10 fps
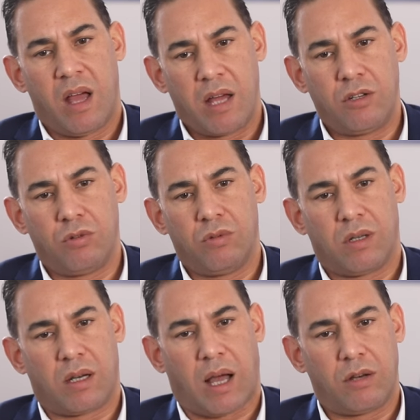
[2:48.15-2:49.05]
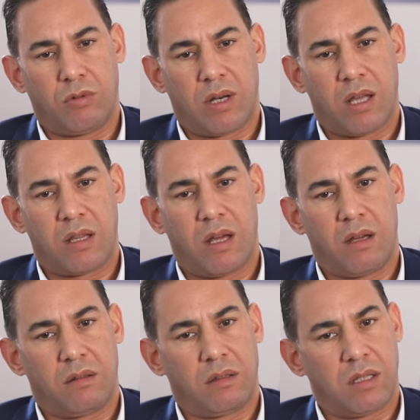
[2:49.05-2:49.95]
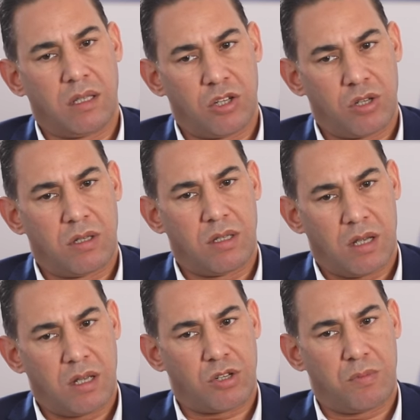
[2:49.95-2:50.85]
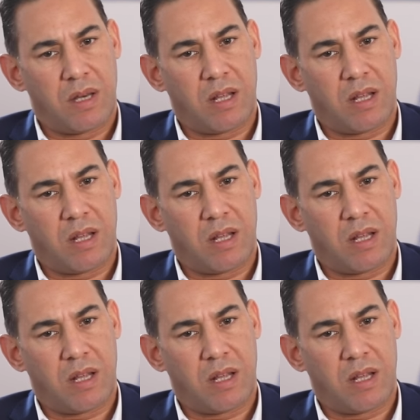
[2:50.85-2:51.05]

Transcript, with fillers: انه القانون هذا يجب